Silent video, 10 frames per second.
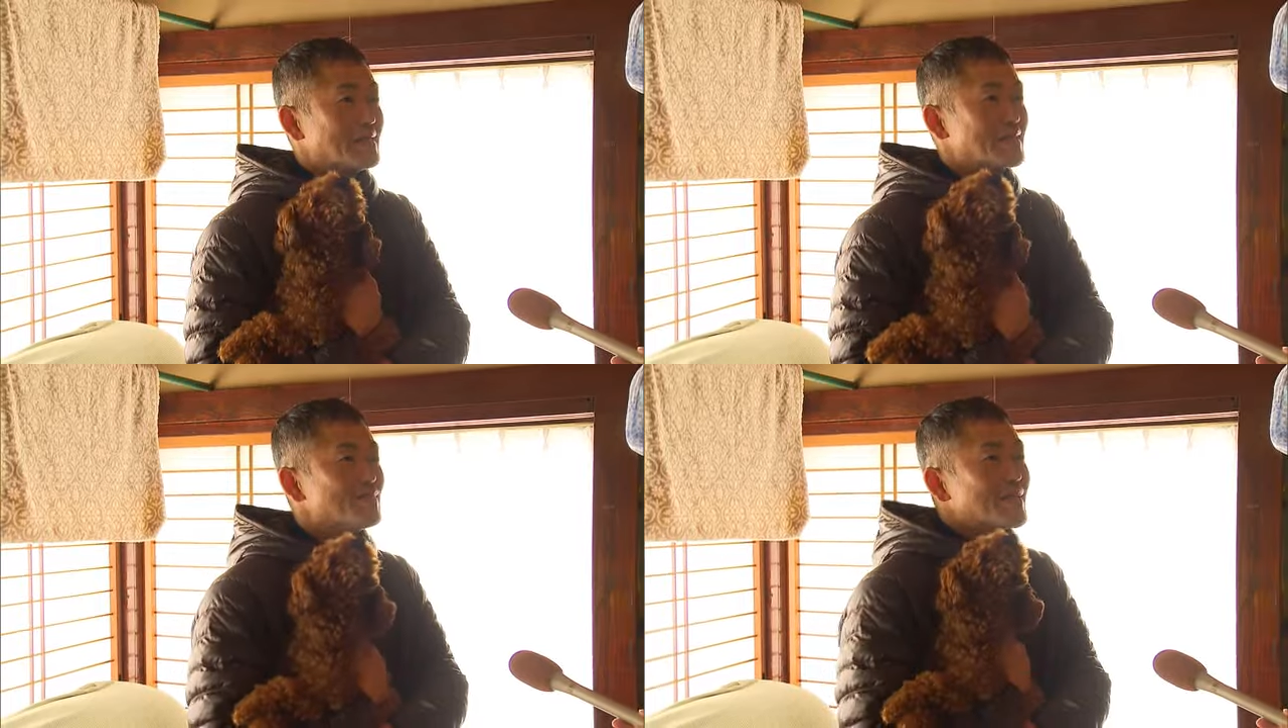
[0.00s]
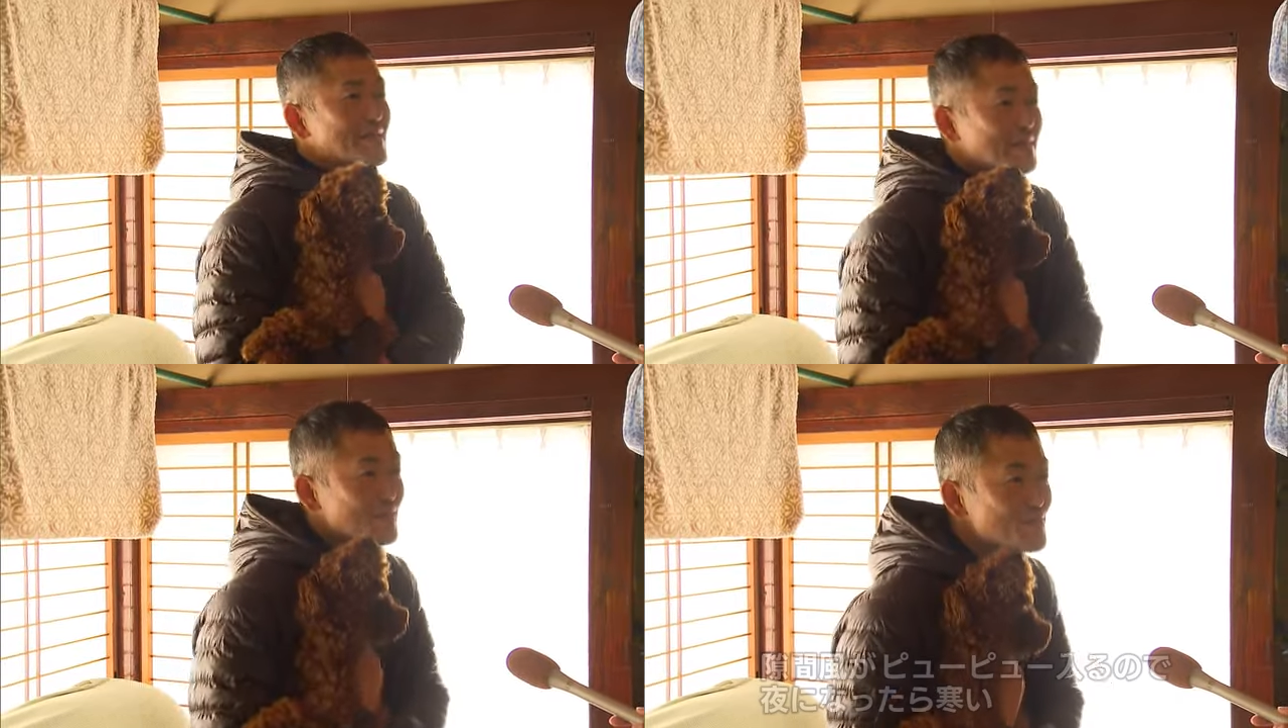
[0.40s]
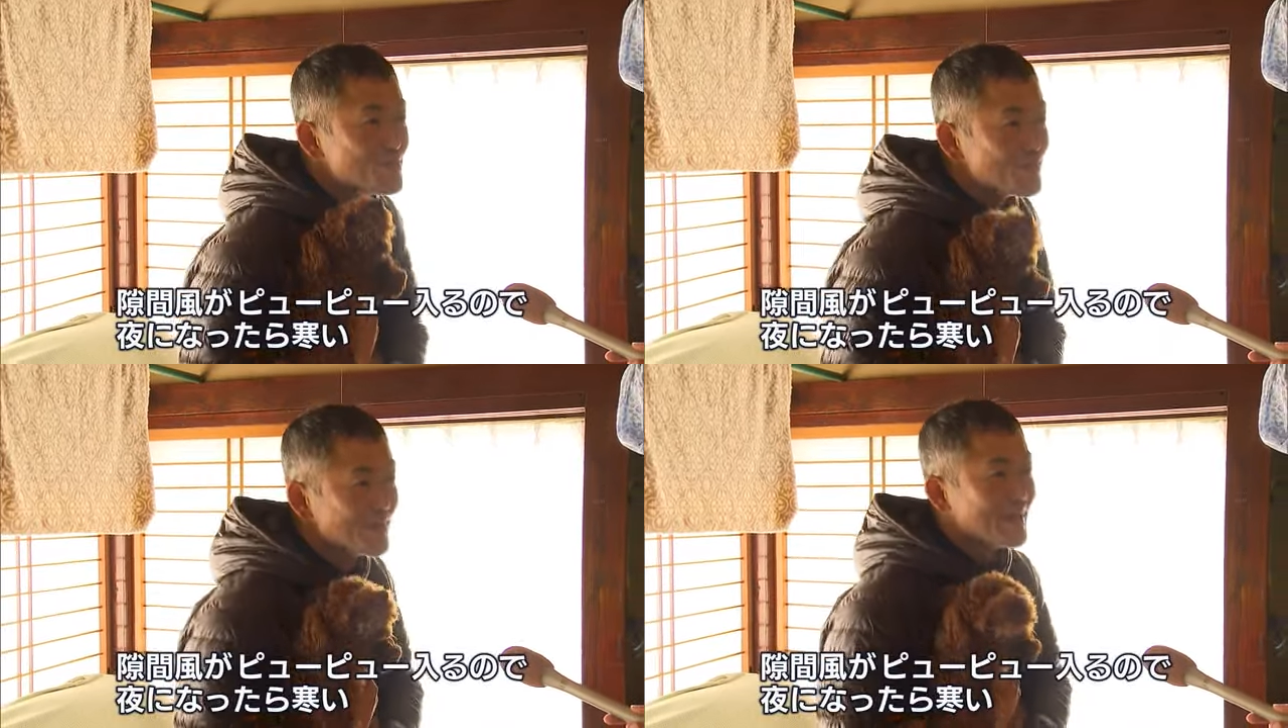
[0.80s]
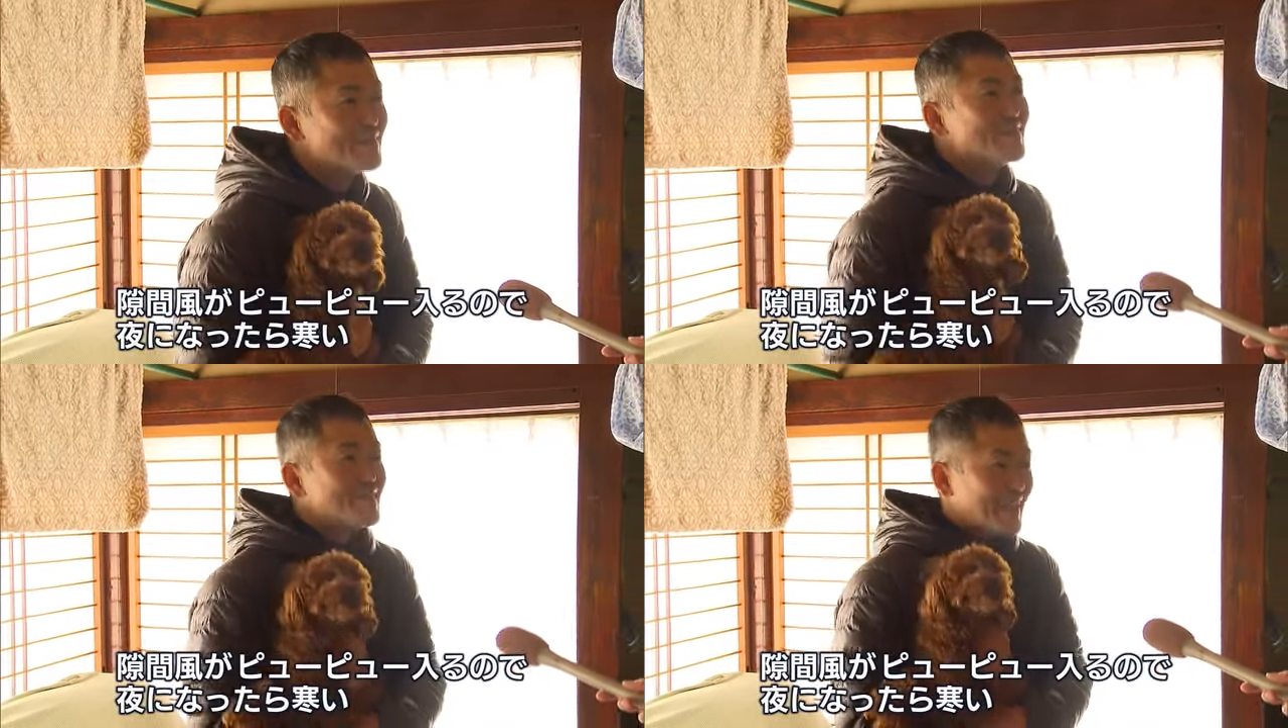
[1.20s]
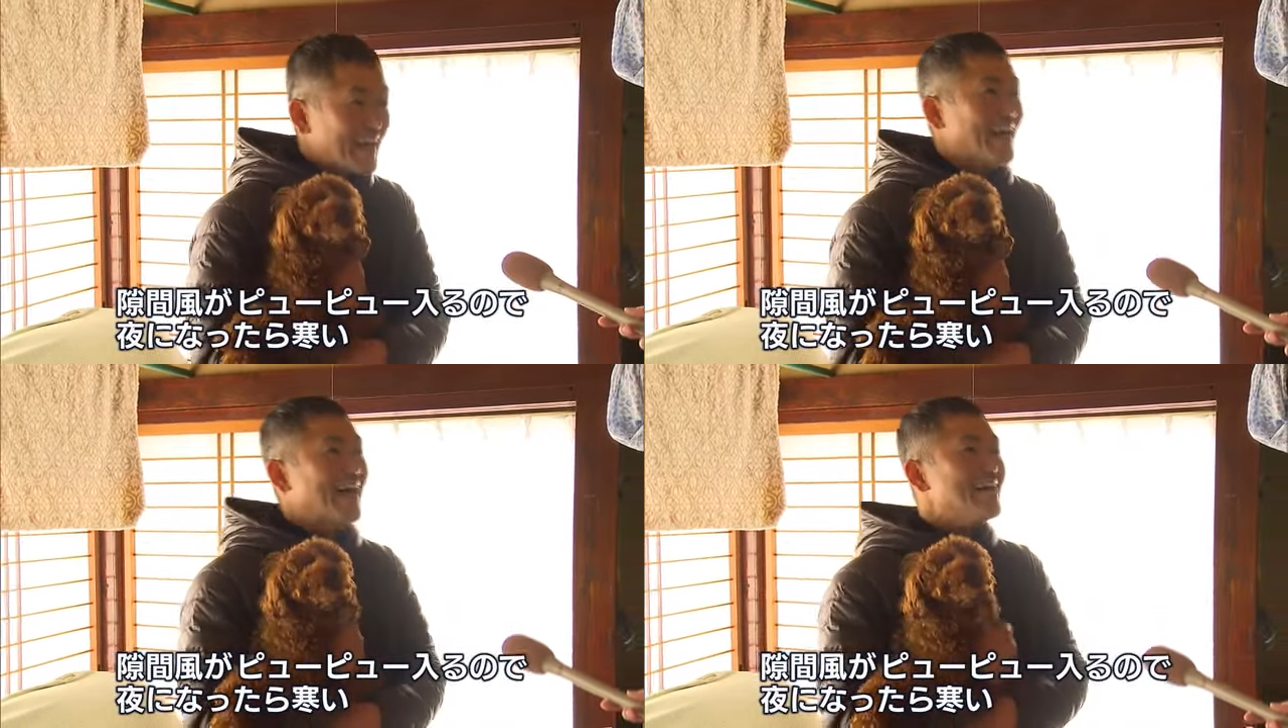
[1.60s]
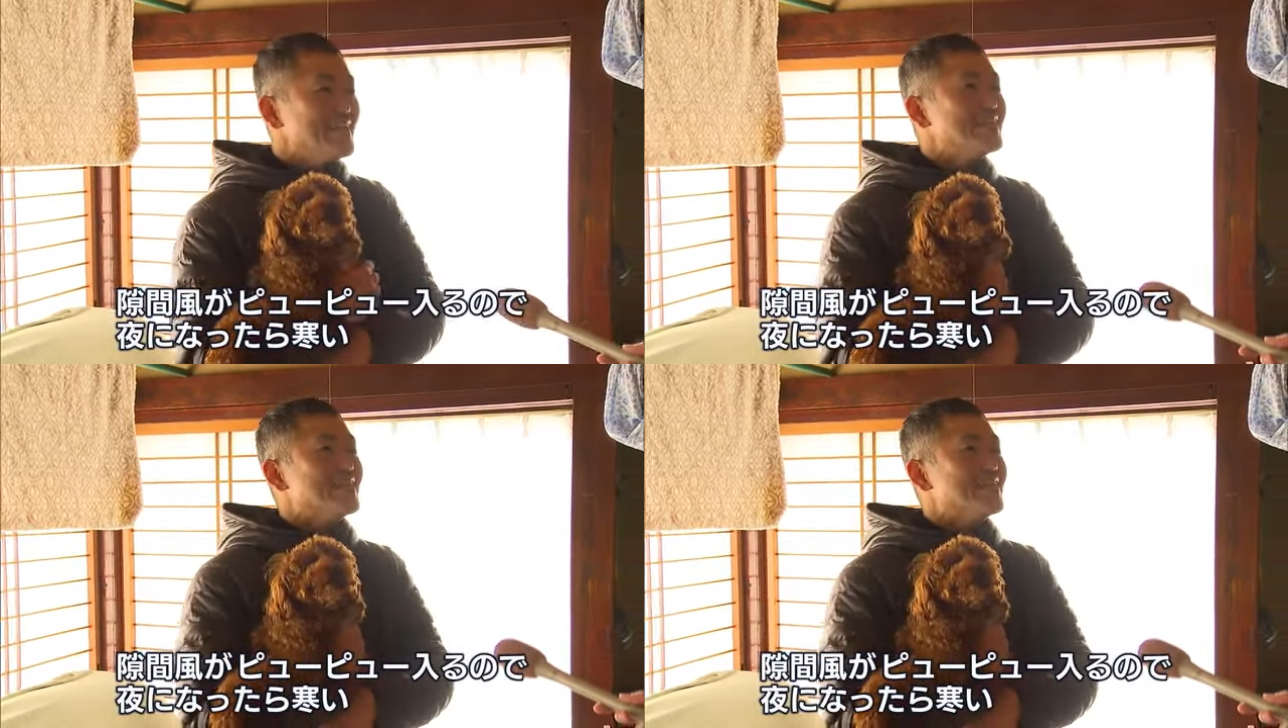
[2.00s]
隙間風がピューピュー入るので